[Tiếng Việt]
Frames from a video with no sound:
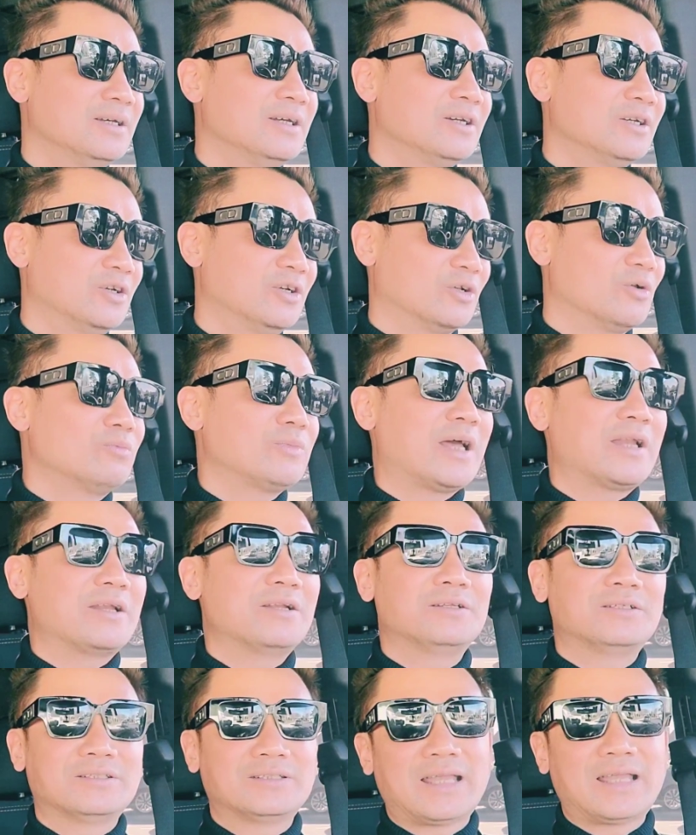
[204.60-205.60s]
rồi chúng ta
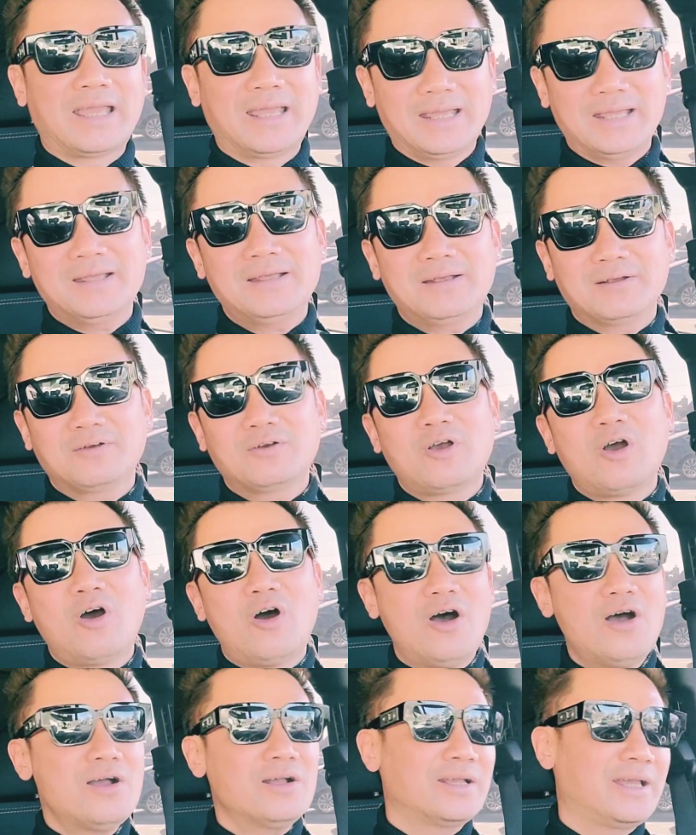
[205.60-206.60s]
sẽ
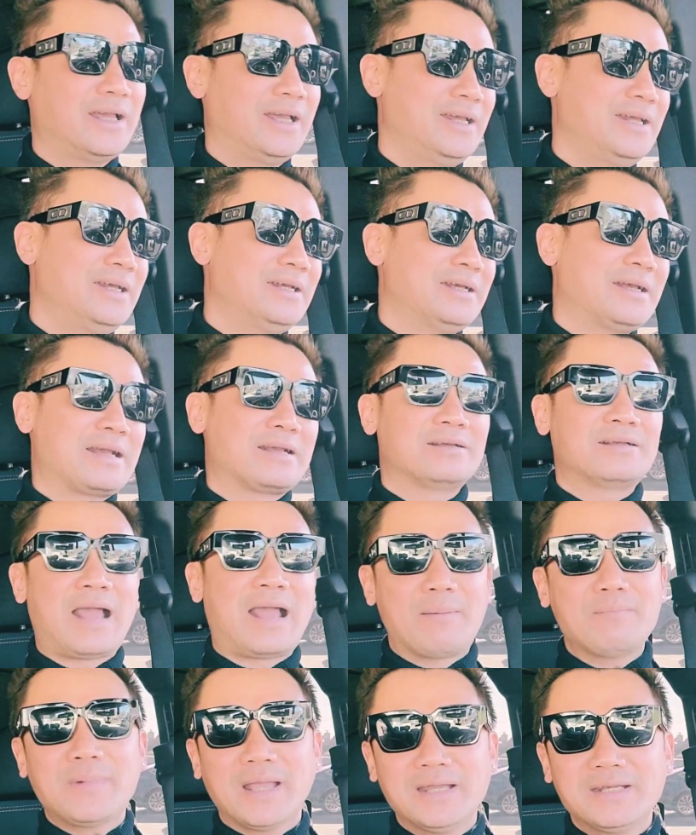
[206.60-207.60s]
có cái
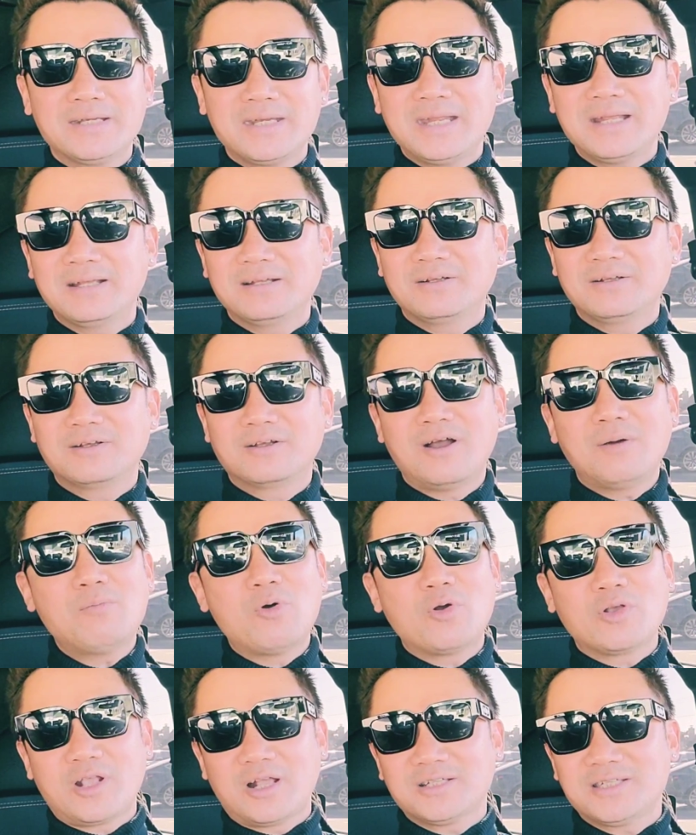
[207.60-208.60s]
cảm nghĩ riêng có
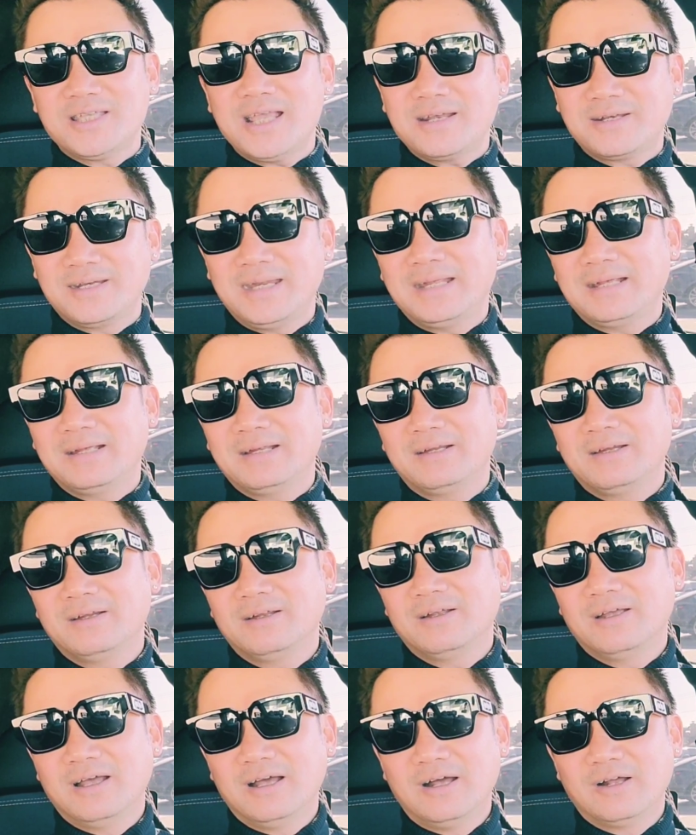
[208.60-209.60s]
một nhận xét riêng
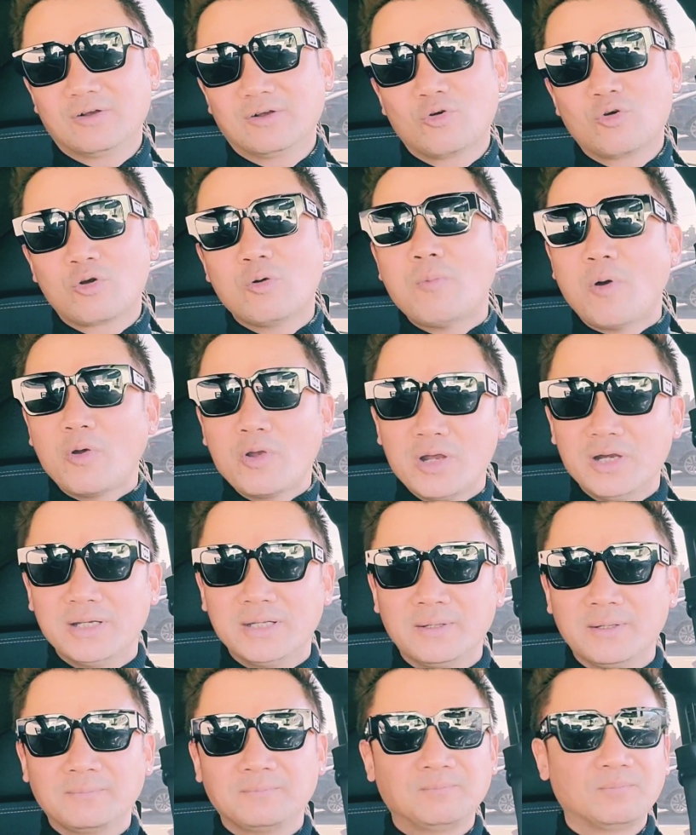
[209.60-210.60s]
uh, của mỗi
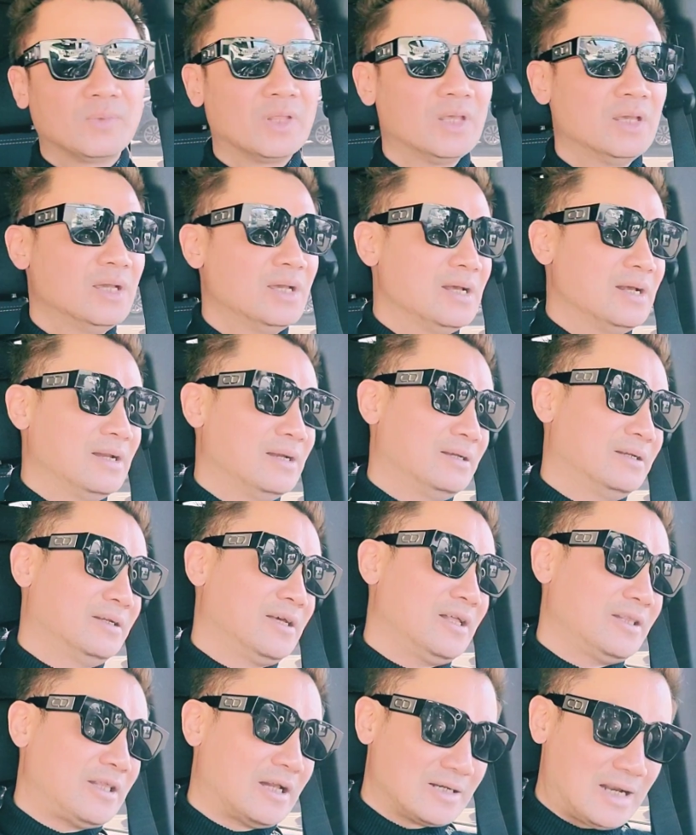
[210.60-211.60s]
người
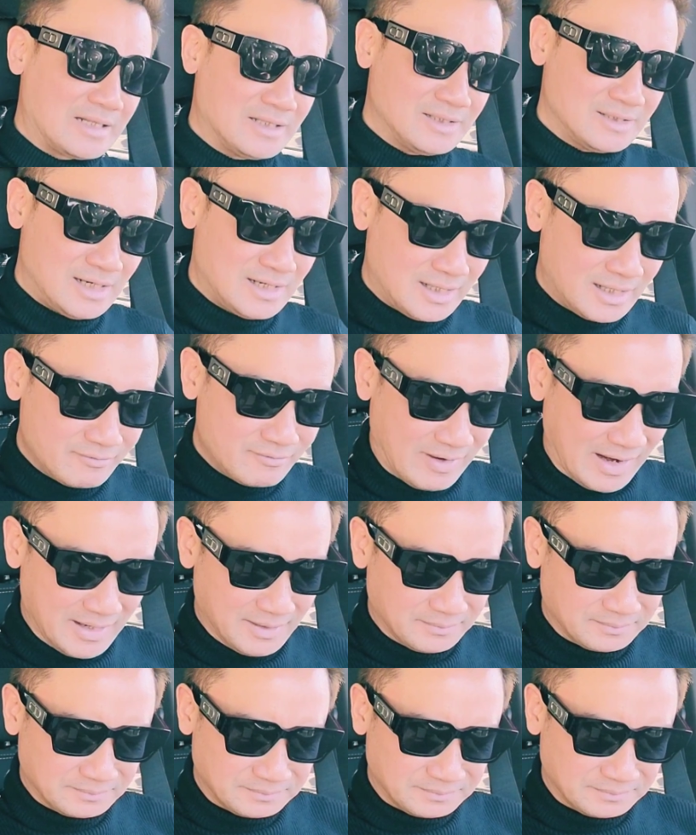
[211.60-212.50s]
nó thật là, là như vậy